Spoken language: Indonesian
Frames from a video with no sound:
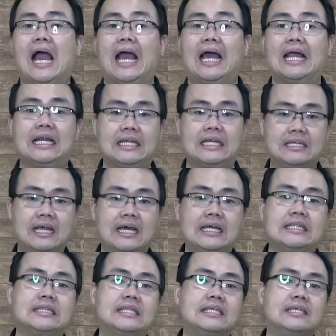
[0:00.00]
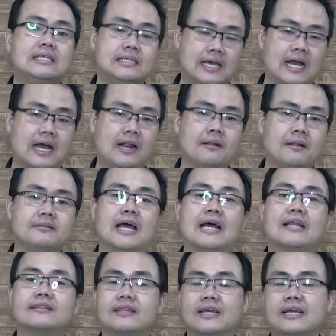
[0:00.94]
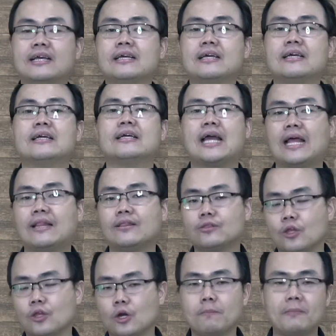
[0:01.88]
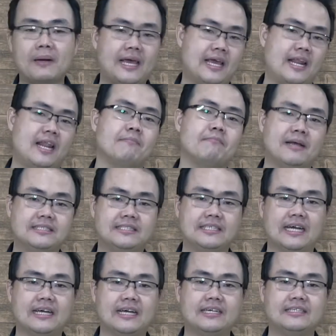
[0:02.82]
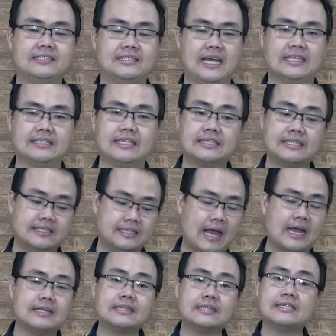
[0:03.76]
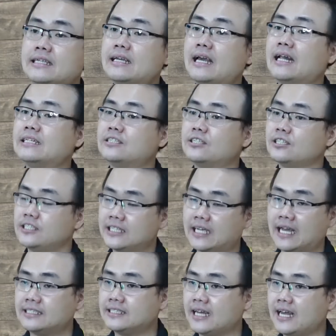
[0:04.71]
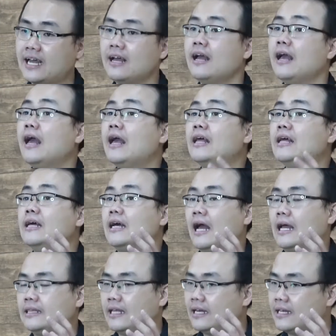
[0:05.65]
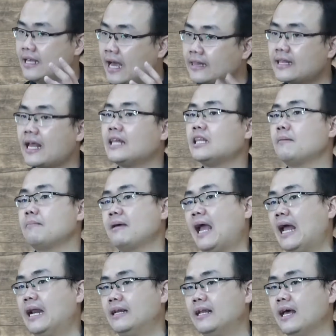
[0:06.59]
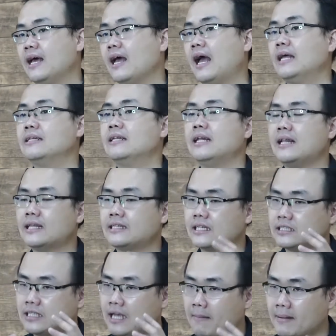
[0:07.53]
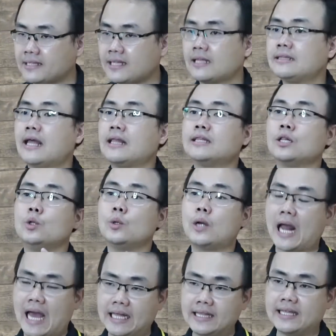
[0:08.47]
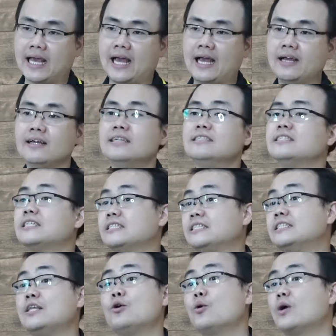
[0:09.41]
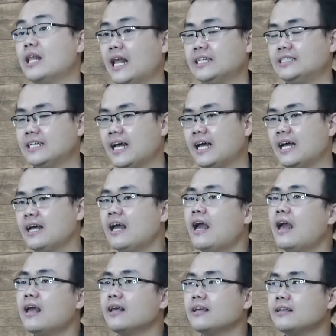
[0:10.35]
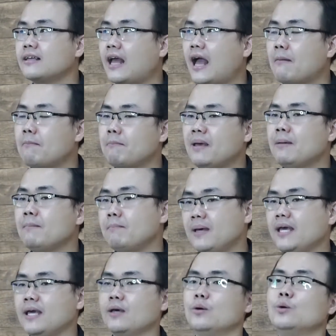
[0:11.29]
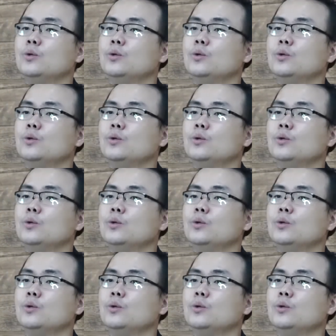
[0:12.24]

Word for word: Anda tinggal datang ke kantor pelayanan pajak. Nah, tadi Anda tinggal searching aja anda lihat KTP Anda, Anda lihat kecamatan dan kelurahannya, searching di Google aja KPP